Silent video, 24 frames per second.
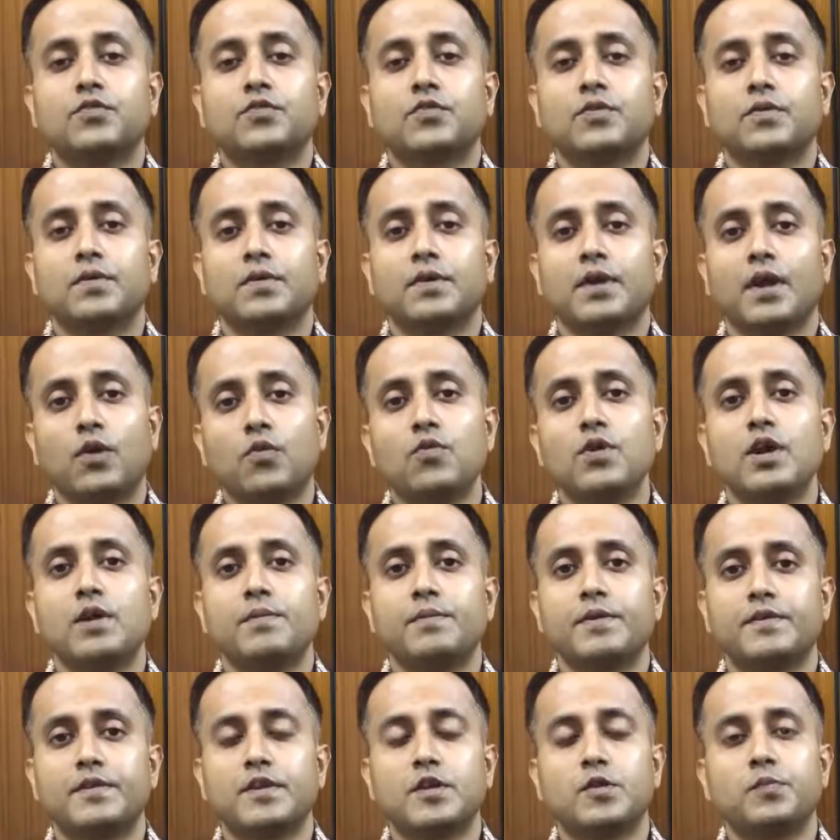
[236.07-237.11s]
ये
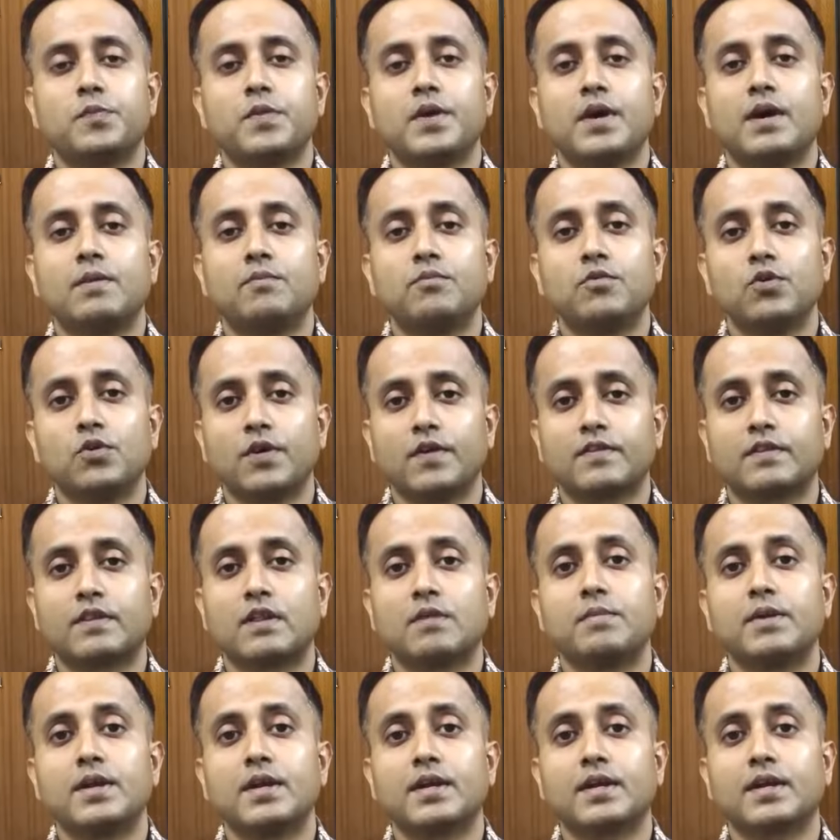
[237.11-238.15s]
रेगुलर बेसिस पे हम
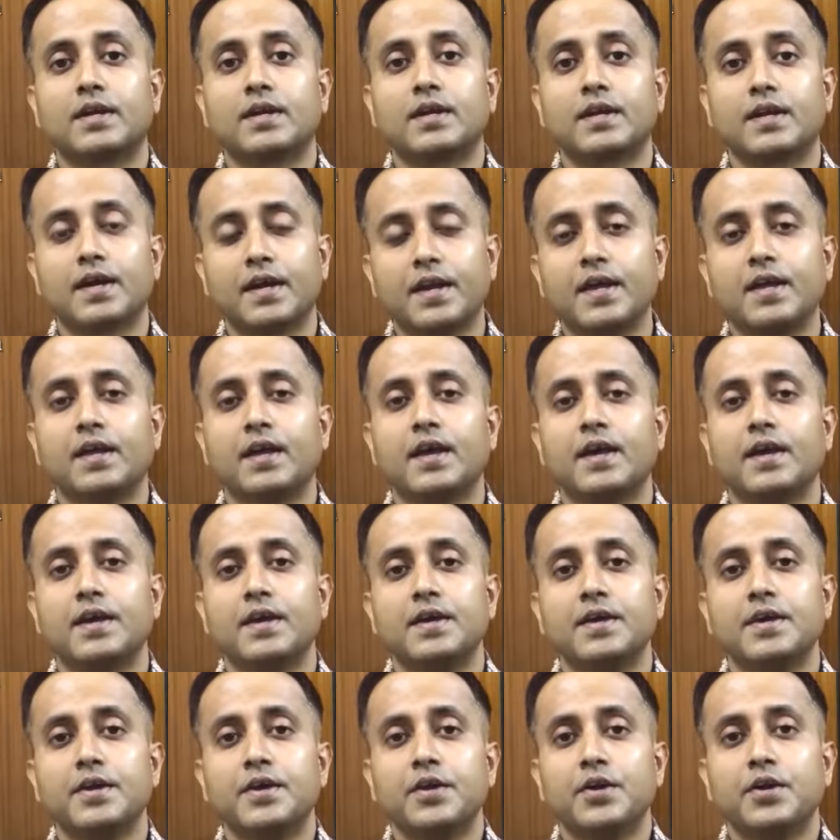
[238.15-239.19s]
लोग इस्तेमाल
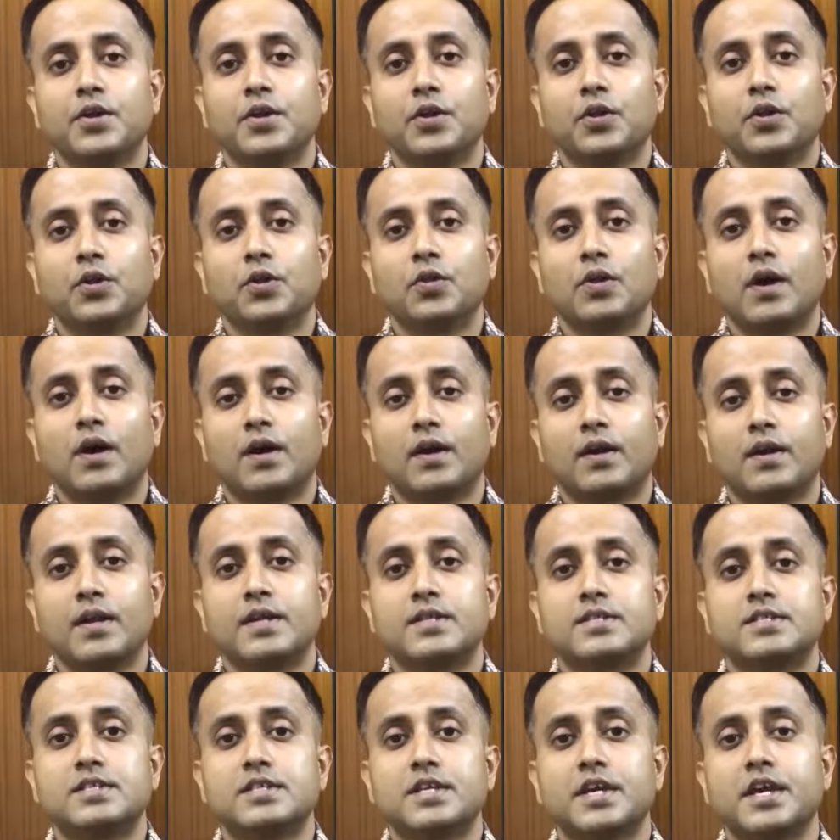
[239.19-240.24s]
करेंगे
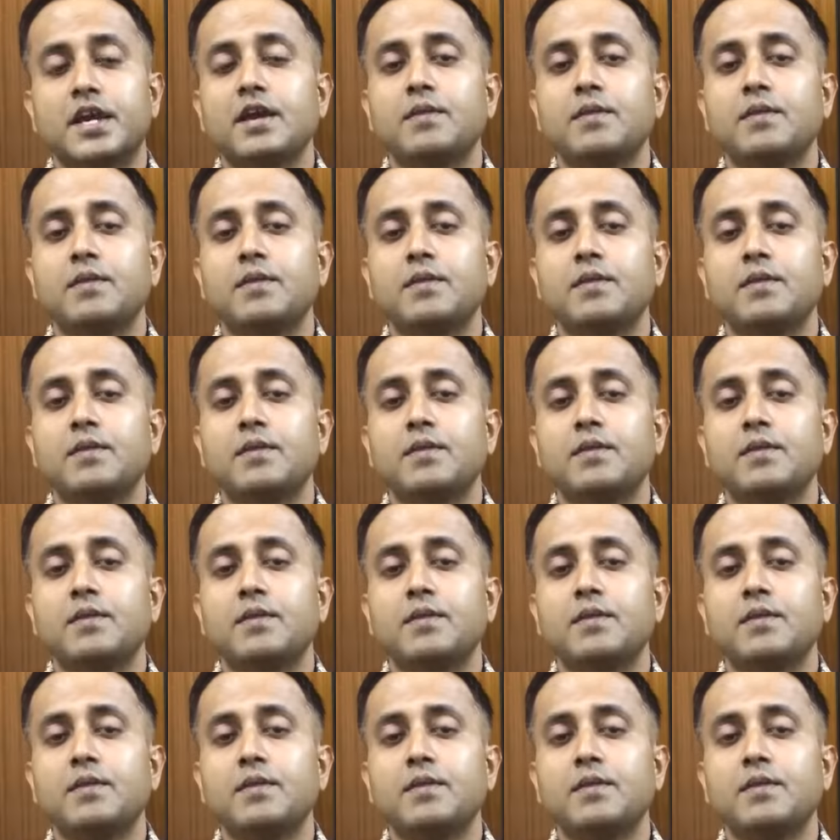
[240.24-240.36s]
अगले